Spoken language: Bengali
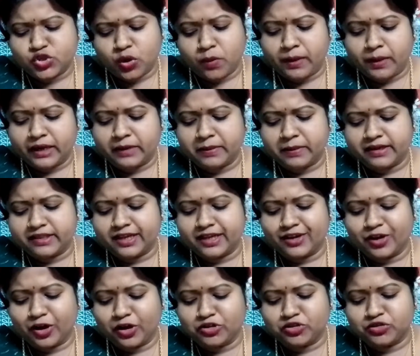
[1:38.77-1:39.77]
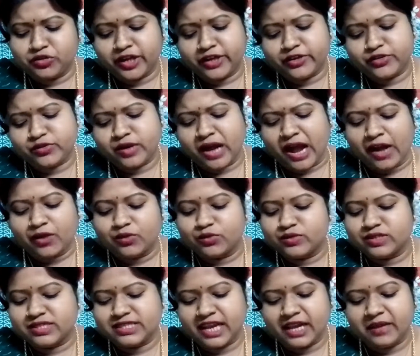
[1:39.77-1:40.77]
জমাট বাঁধা রক্ত একটু
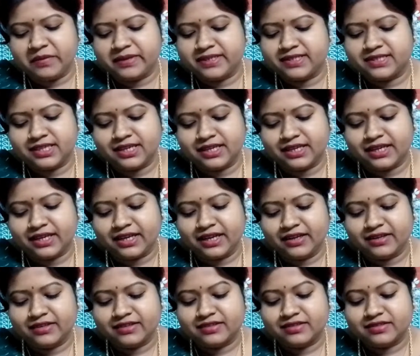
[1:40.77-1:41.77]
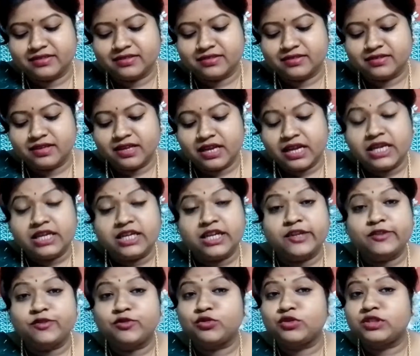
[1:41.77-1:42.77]
আগুন চাইবে ঠিকই
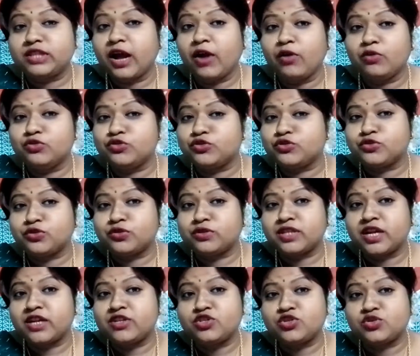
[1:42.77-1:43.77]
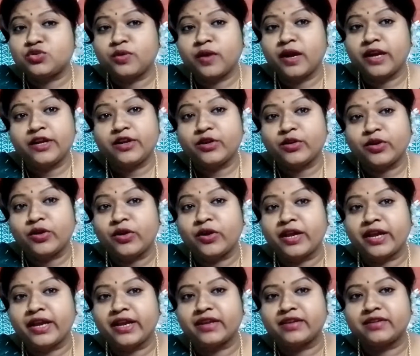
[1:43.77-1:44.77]
কিন্তু তা উষ্ণতার ছোঁয়া
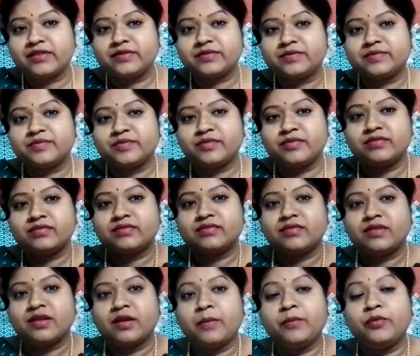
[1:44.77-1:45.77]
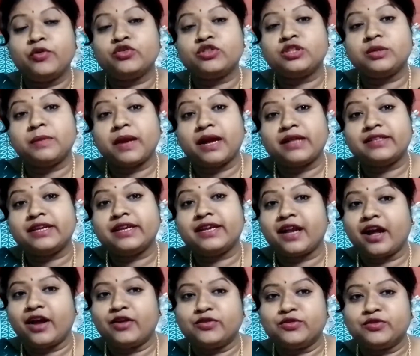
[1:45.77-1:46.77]
নয়
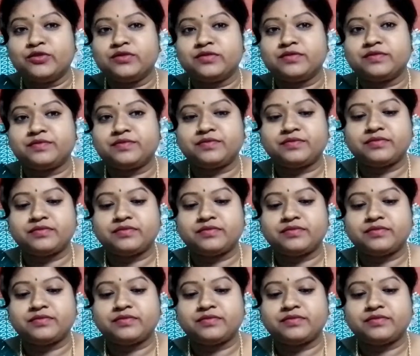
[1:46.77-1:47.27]
প্রতিবাদের আগুন